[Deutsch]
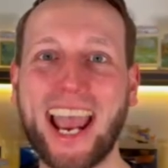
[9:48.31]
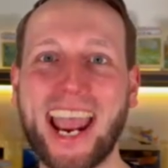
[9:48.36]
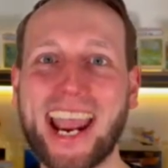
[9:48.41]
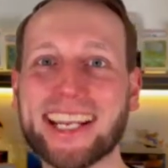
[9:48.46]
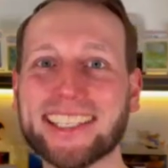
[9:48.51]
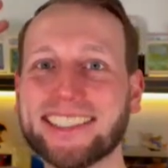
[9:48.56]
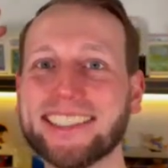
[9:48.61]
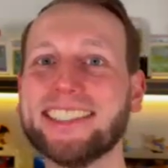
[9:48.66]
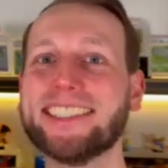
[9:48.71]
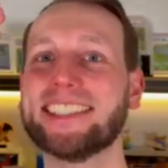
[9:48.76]

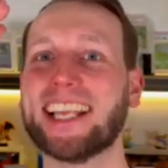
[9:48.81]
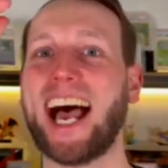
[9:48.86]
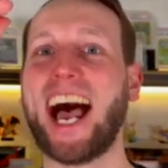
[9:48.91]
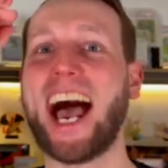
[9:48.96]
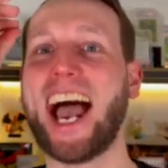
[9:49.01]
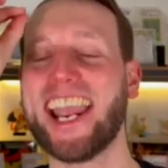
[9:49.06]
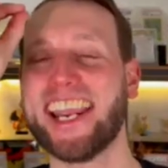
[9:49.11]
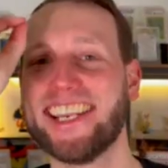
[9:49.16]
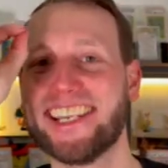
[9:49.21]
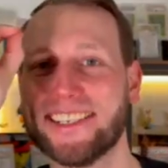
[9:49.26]
Es ist
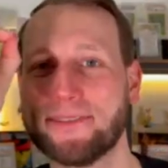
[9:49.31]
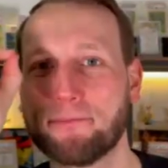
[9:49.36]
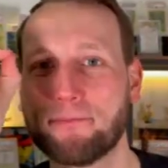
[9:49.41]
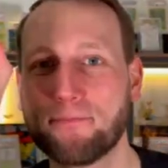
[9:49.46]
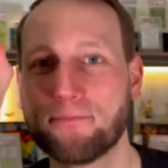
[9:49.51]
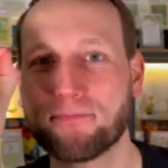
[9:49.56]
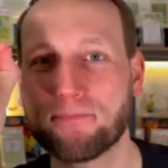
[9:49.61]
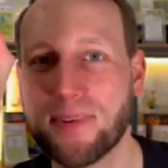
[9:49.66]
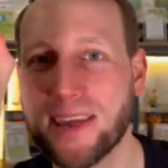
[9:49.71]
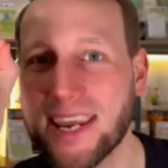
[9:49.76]
eine
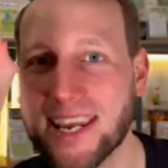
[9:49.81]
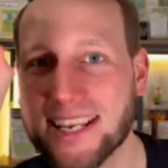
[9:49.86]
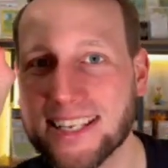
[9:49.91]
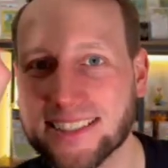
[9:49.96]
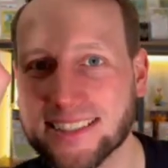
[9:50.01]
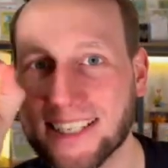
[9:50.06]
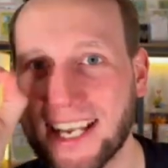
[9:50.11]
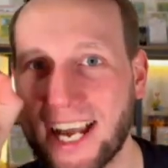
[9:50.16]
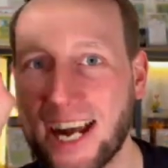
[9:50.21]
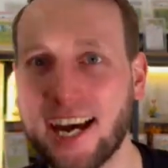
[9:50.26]

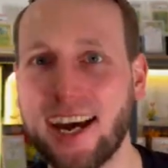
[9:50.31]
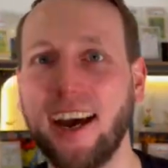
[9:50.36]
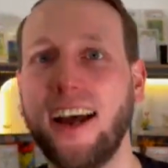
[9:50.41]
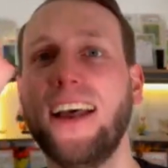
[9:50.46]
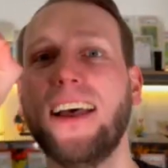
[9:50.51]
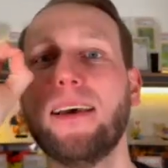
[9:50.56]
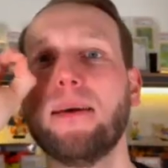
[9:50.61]
PSA